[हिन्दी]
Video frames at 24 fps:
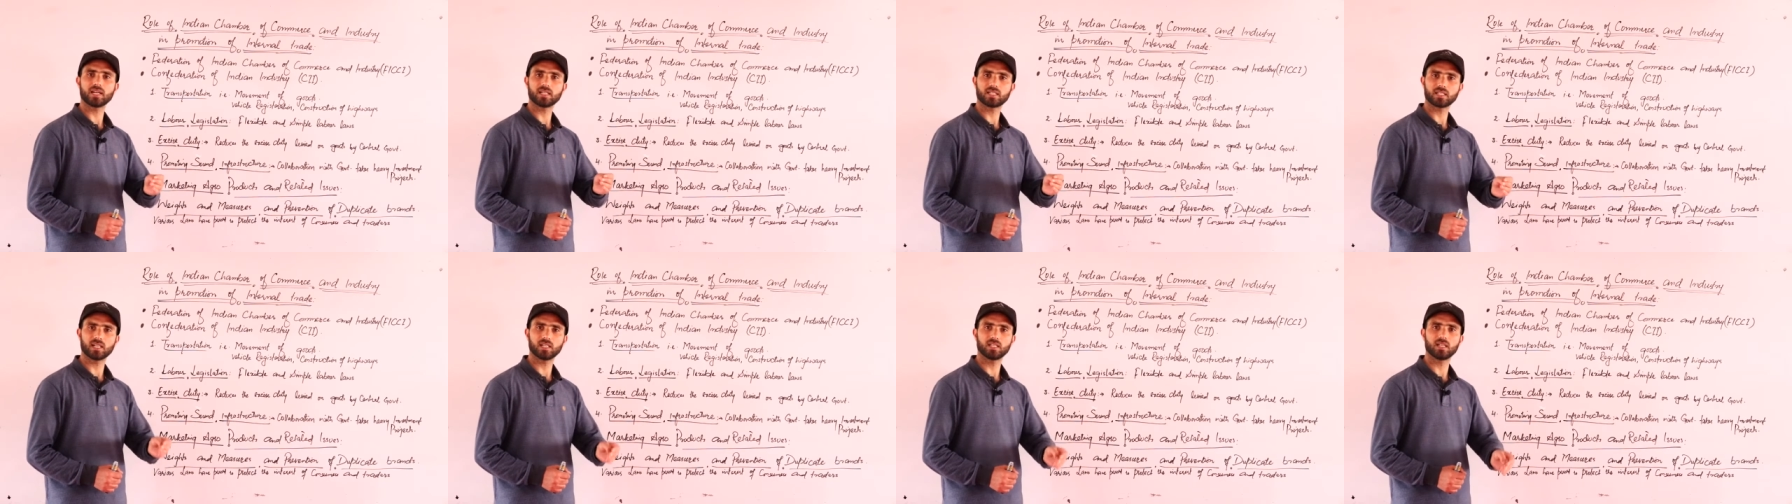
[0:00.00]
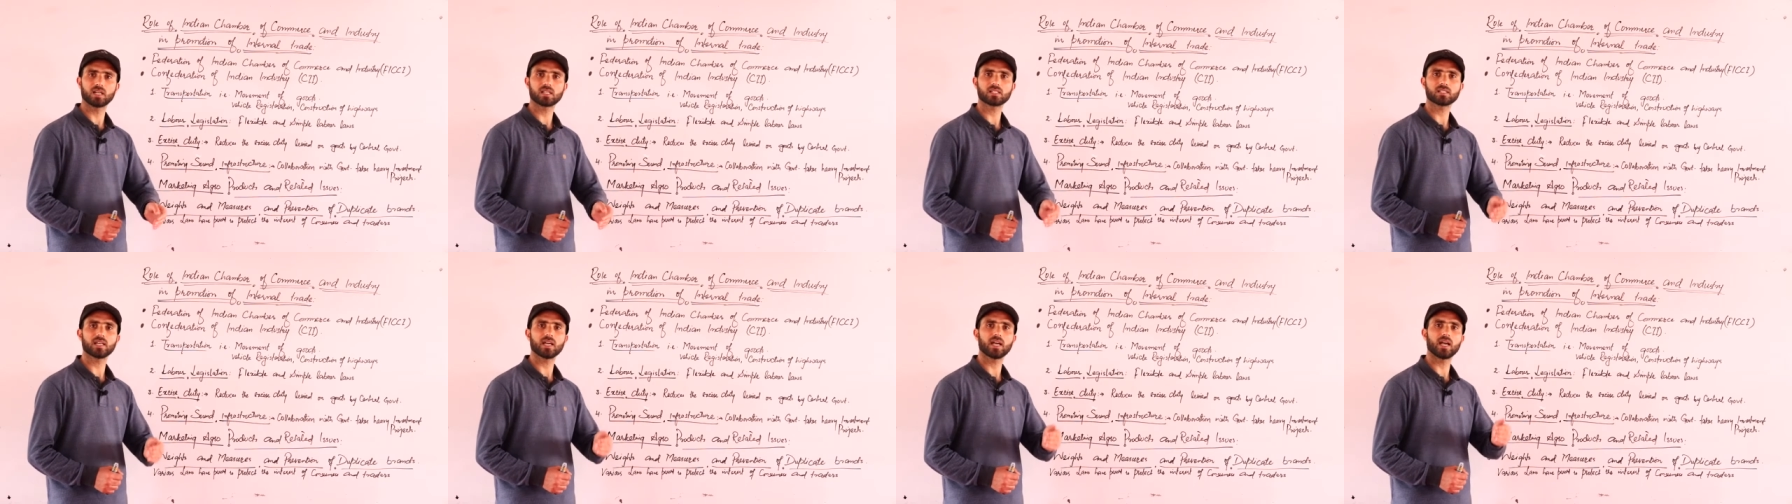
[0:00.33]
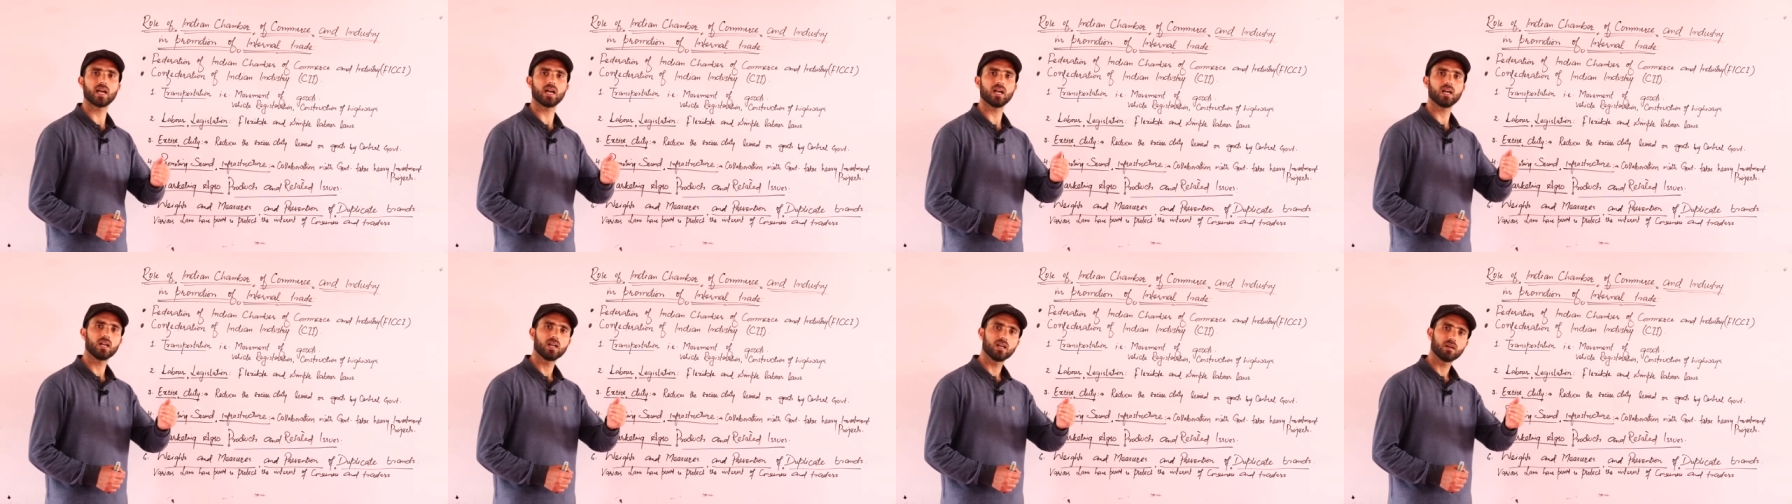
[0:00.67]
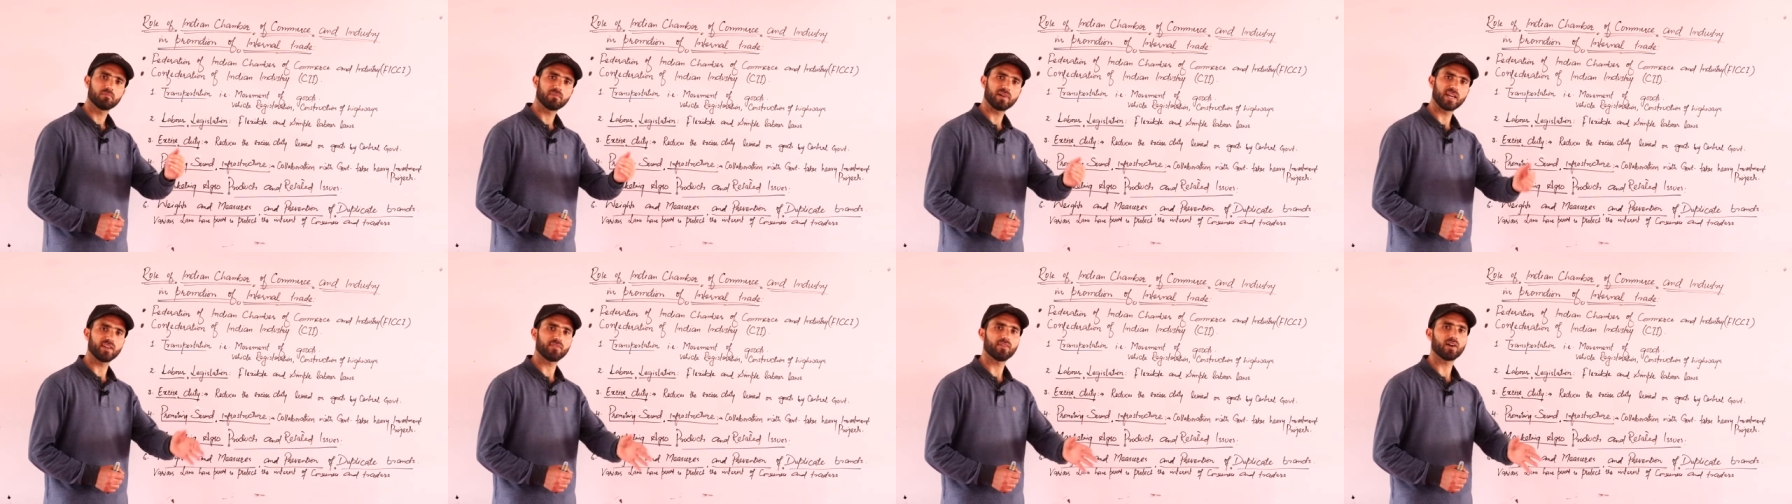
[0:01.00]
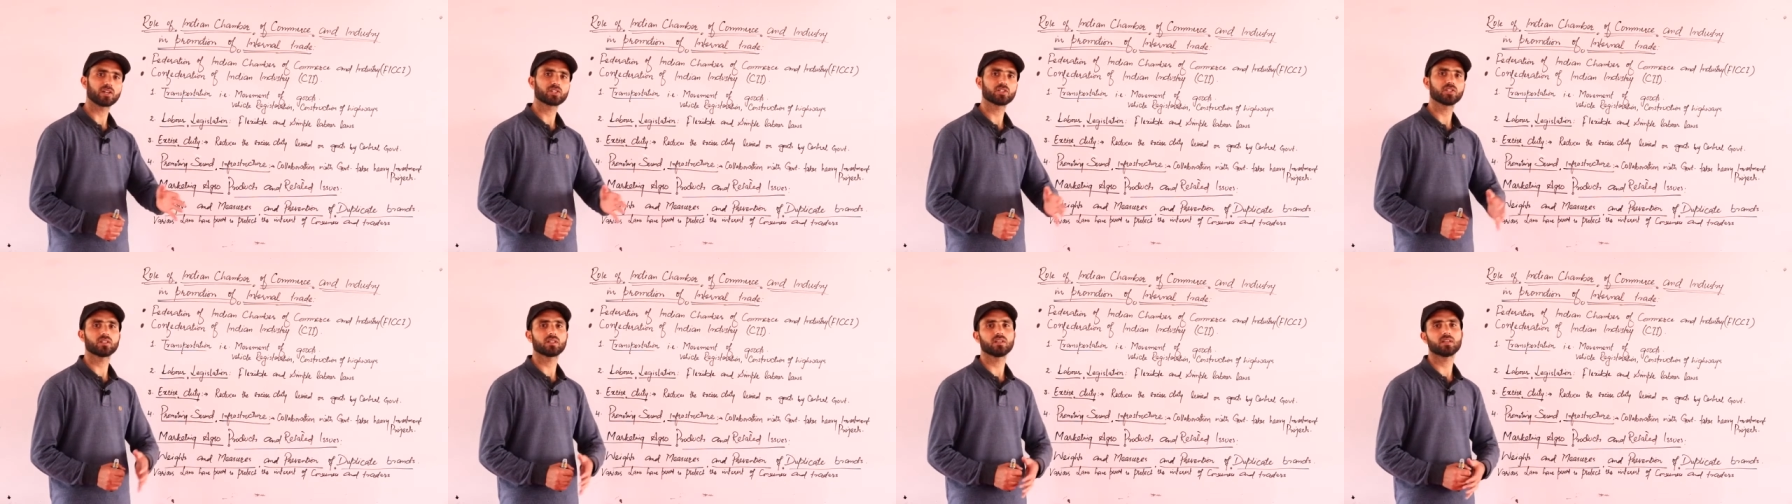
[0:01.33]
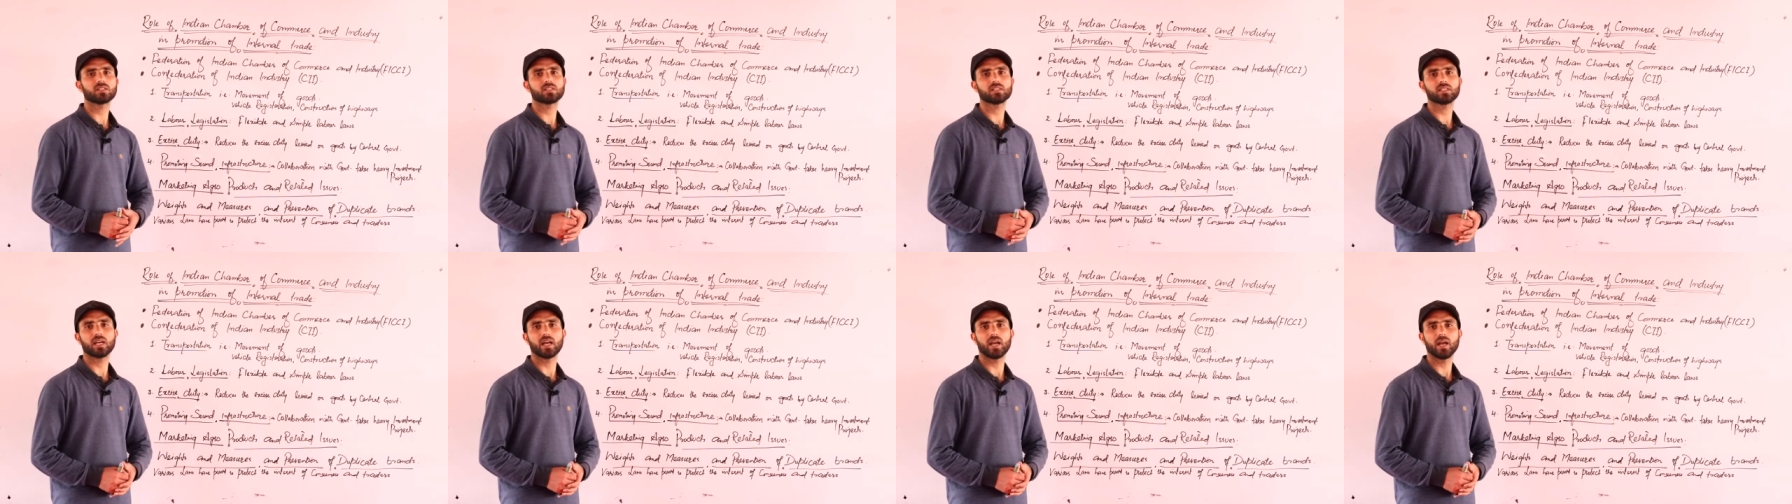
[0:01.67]
रिटेलर्स है
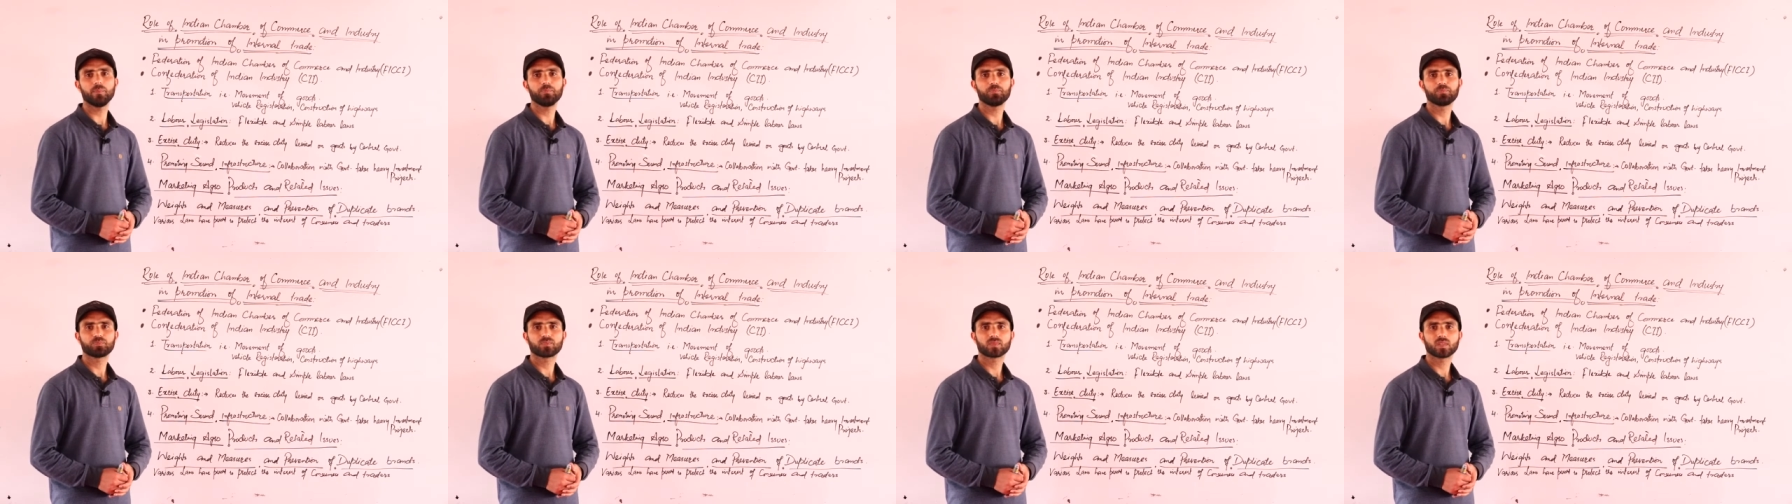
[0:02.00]
मैन्युफैक्चरर्स है